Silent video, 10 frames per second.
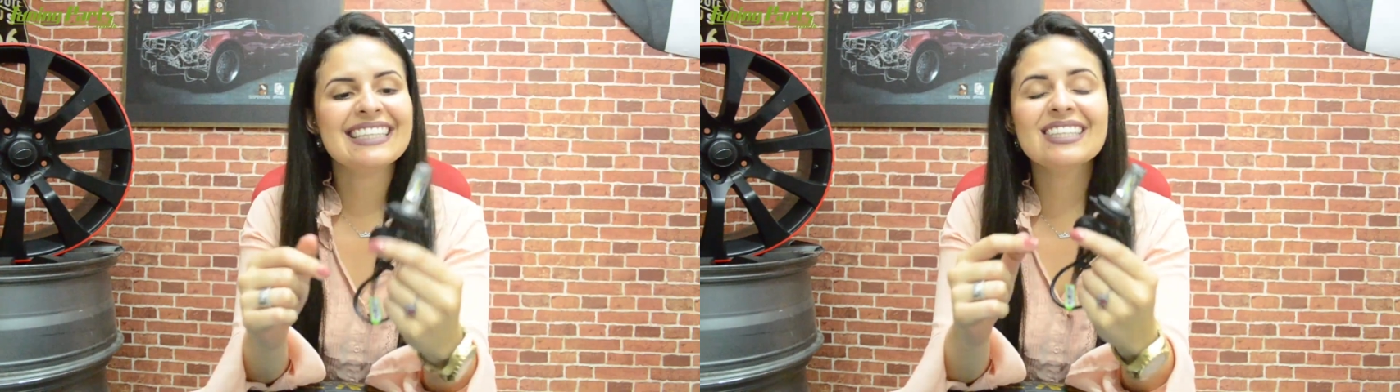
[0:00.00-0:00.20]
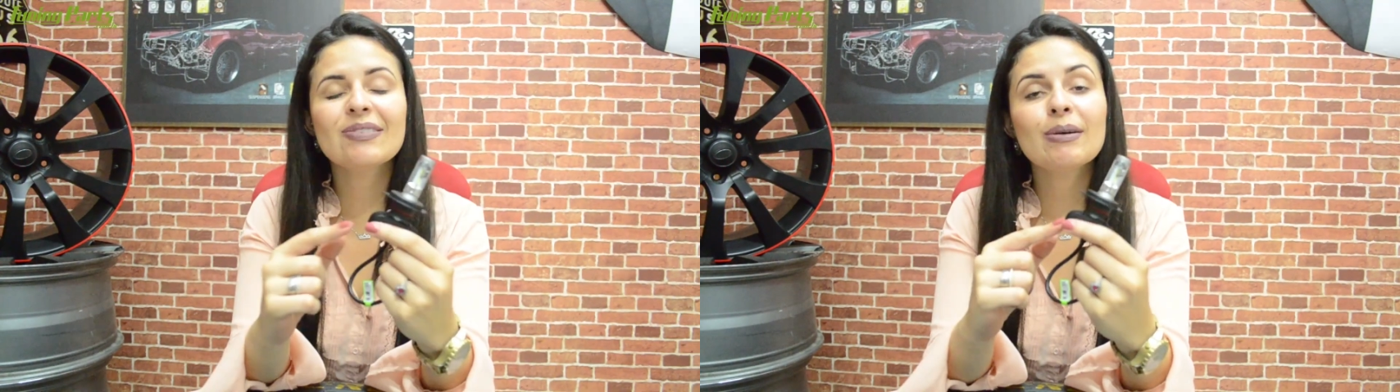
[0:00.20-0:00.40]

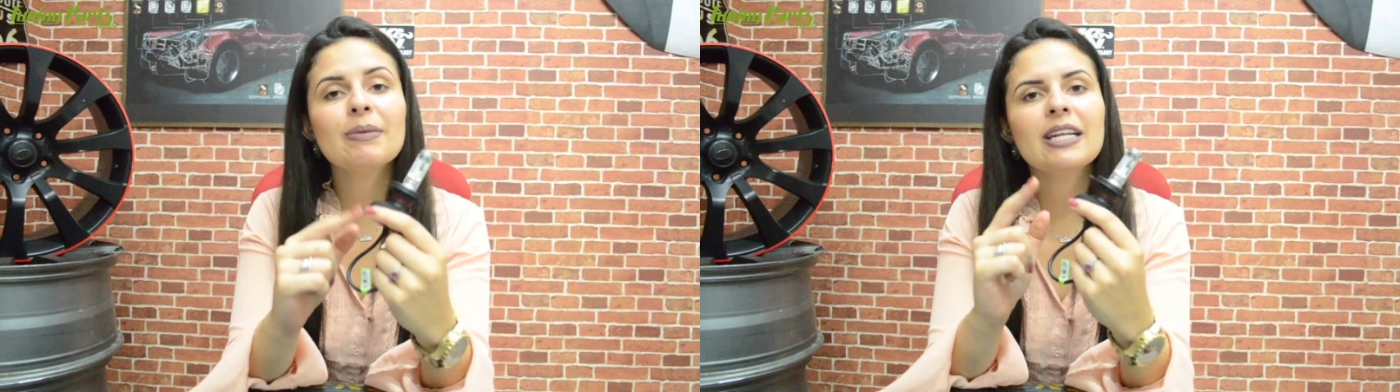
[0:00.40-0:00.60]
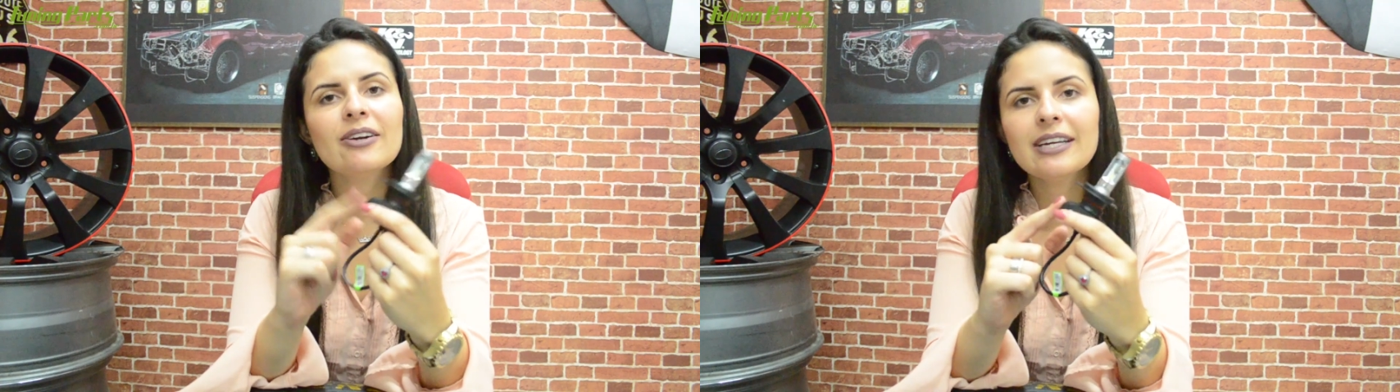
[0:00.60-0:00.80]
dando uma
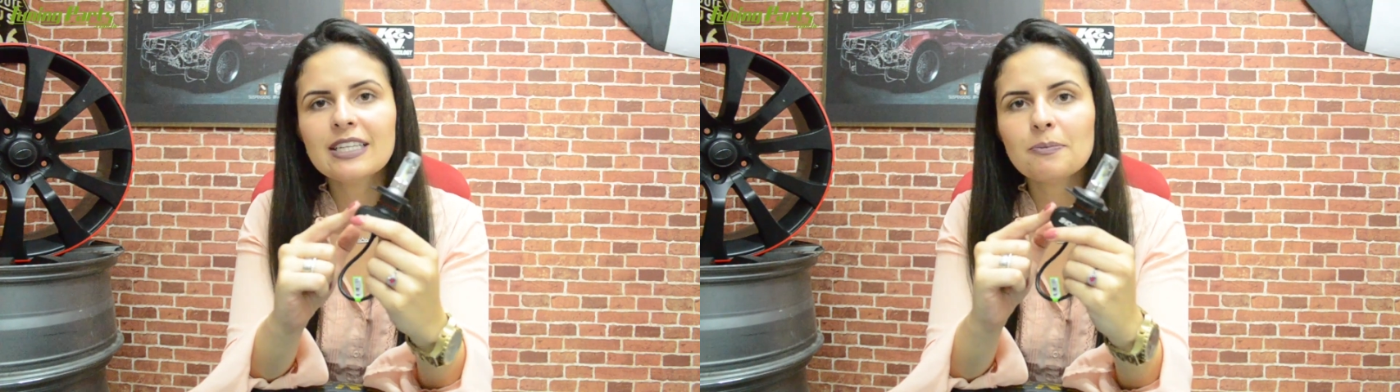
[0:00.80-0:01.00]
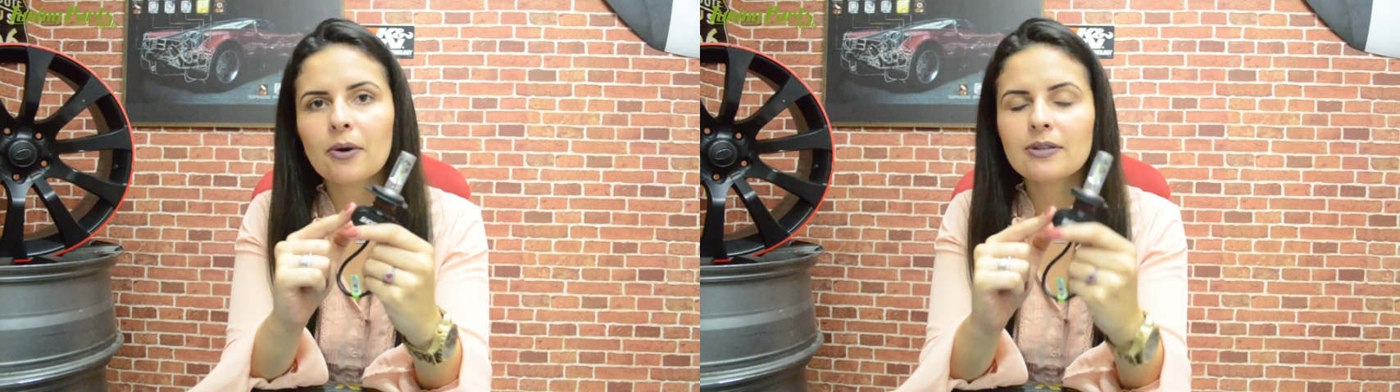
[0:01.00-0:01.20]
melhor
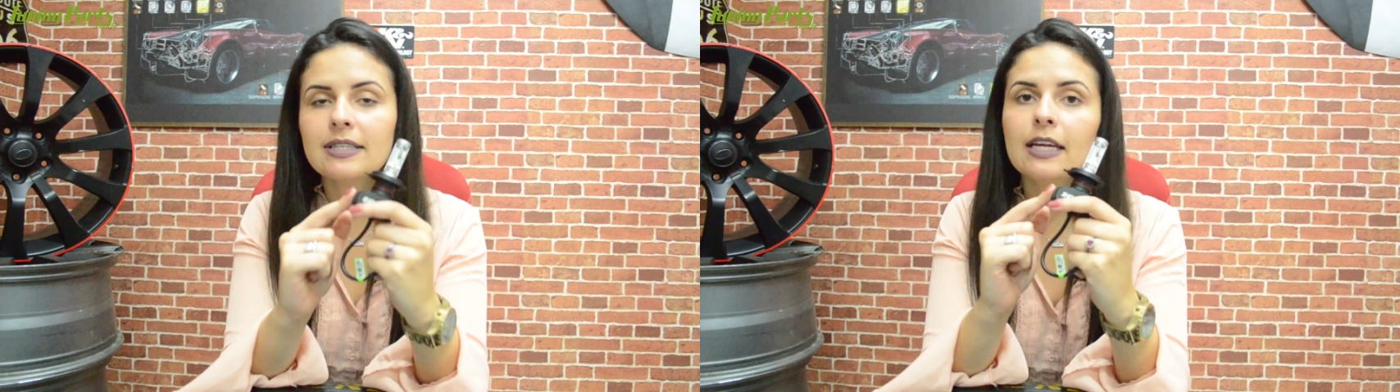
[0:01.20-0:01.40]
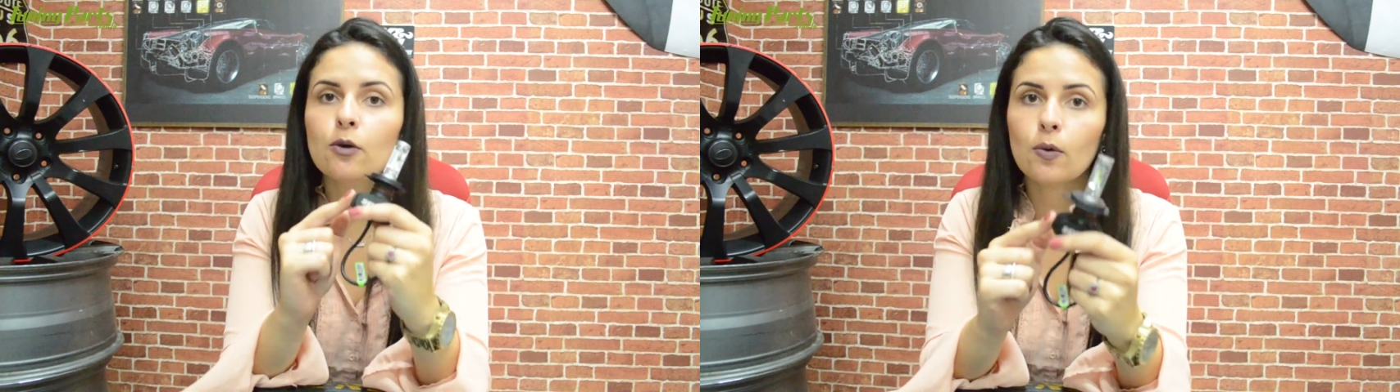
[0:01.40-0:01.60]

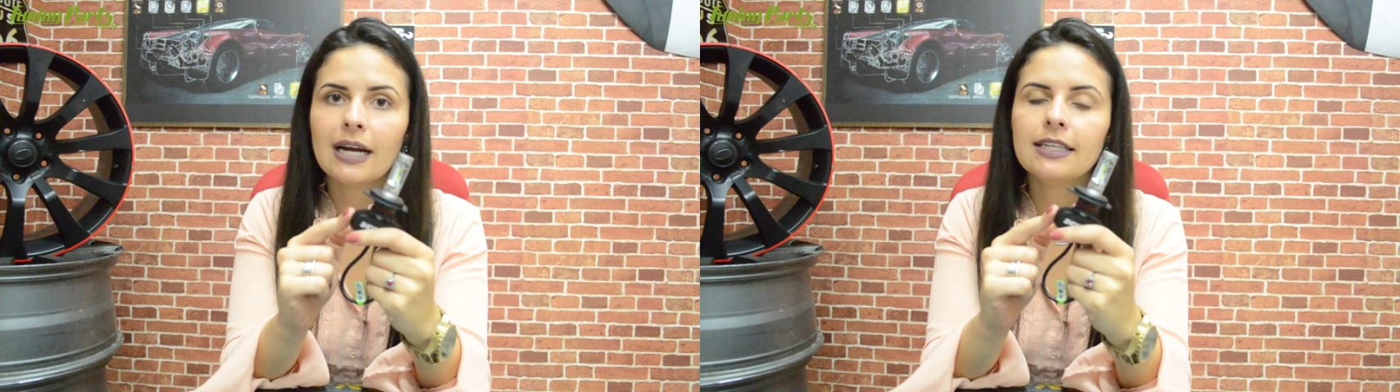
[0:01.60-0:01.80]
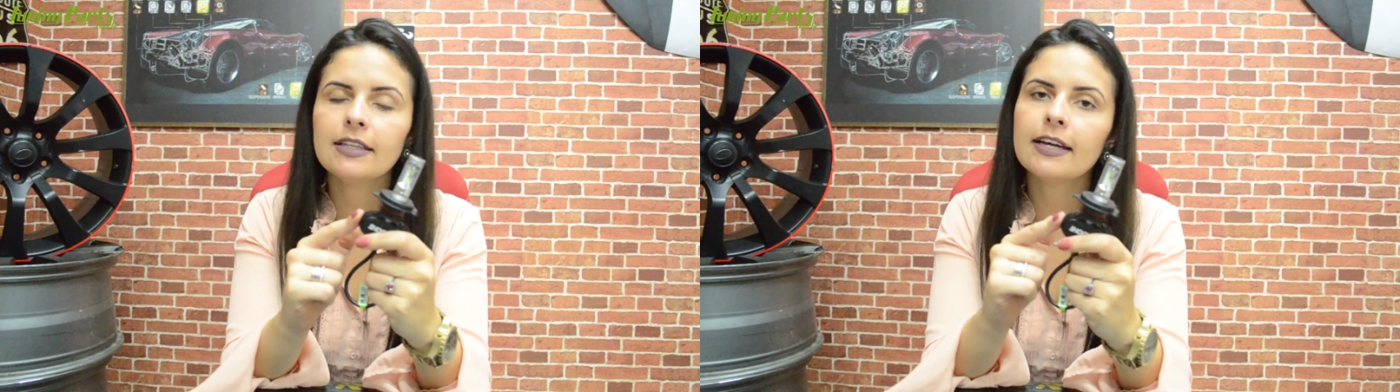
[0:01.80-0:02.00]
resposta e
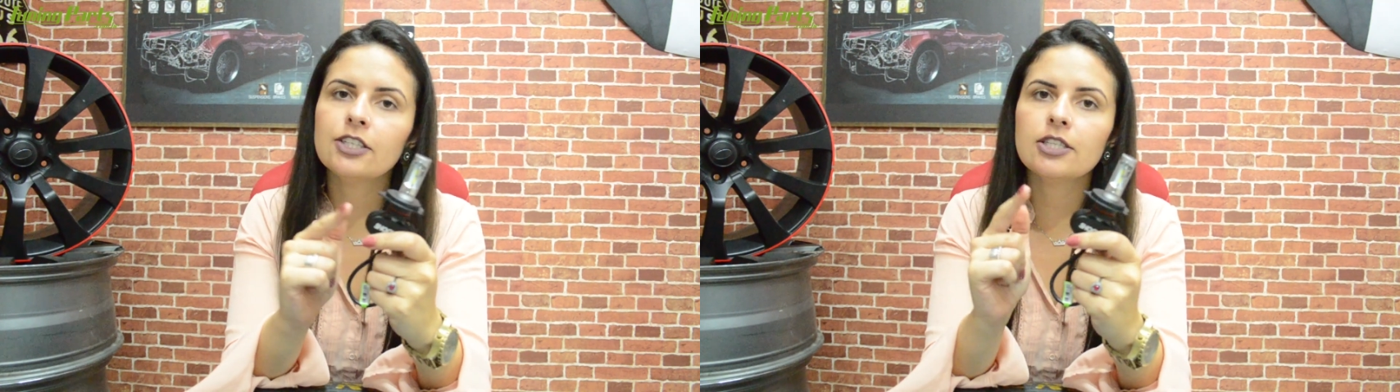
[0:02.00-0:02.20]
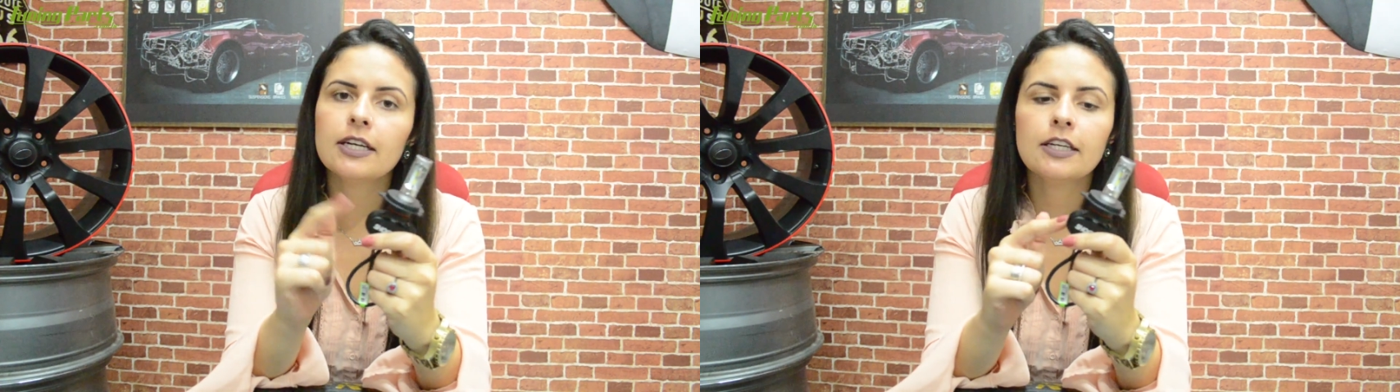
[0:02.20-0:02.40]

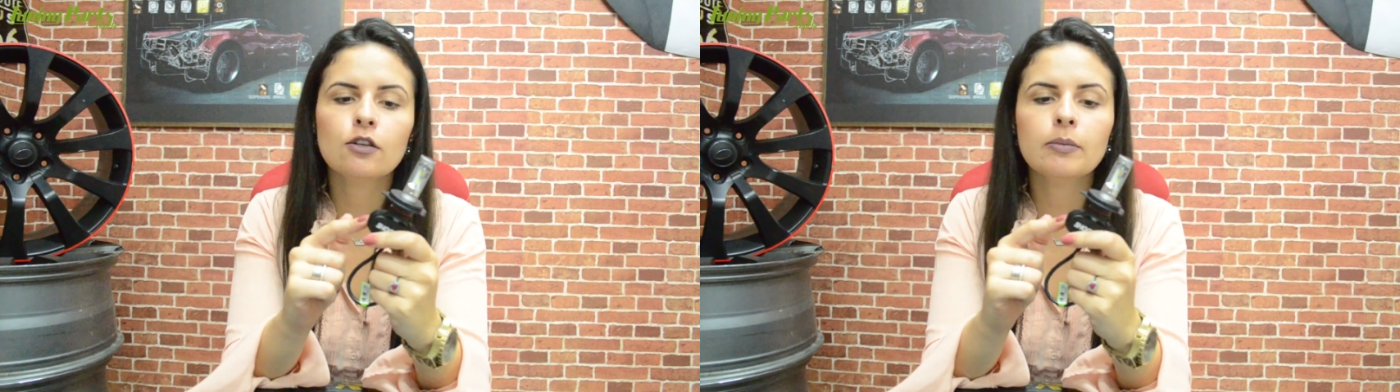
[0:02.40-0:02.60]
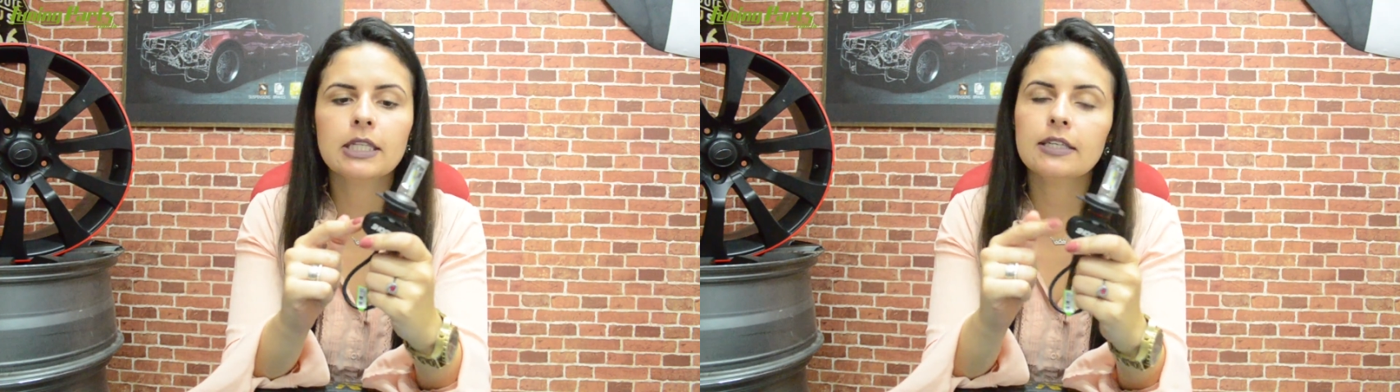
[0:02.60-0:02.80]
qualidade na
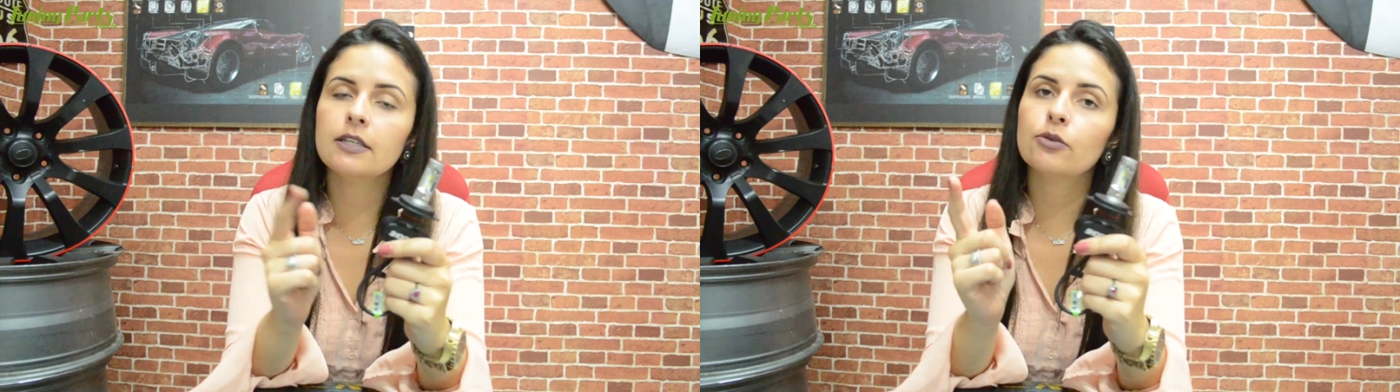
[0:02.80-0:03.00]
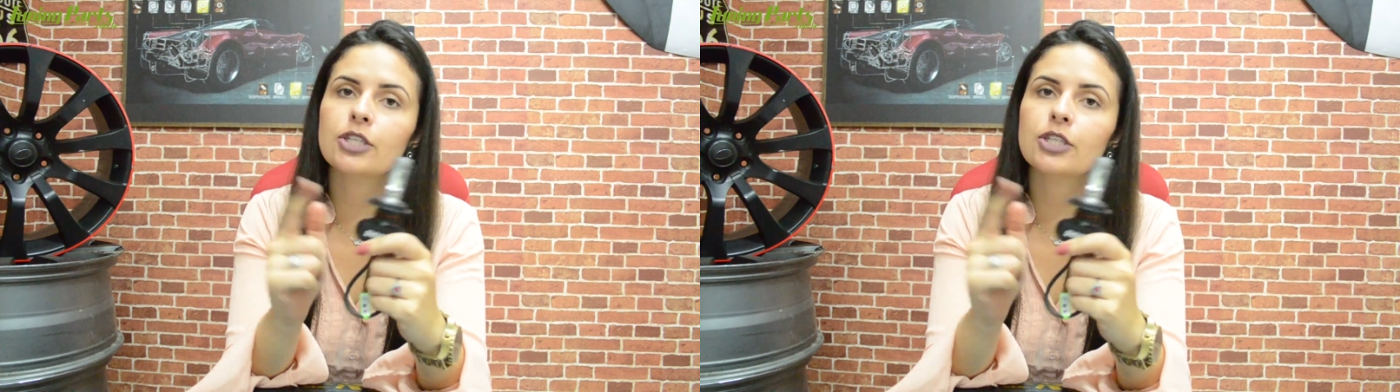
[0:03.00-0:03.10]
iluminação,